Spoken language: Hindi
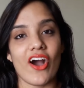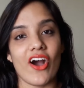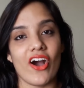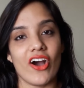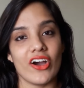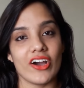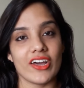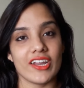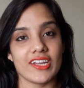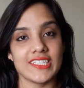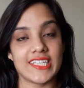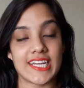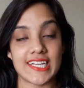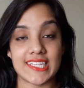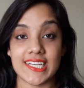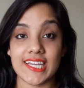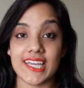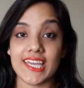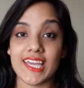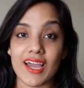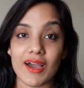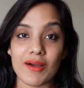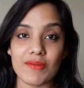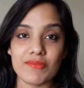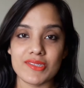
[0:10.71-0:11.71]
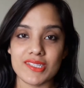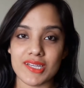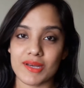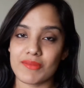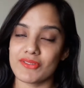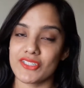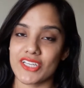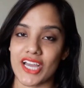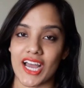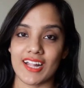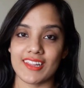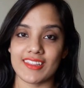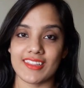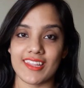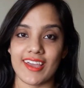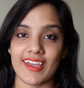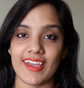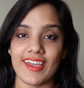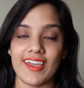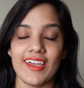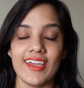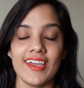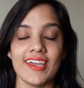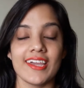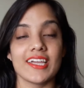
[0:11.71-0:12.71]
और जैसा कि हम सब जानते
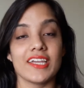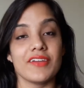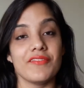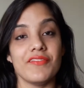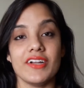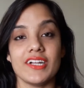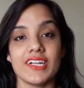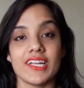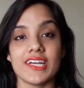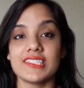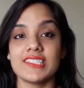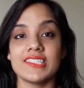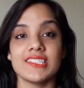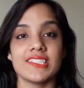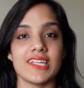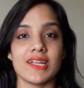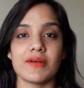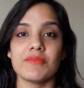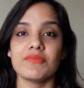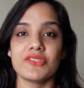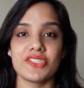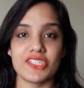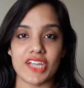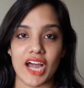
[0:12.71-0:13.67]
हैं कि विंटर सीजन अब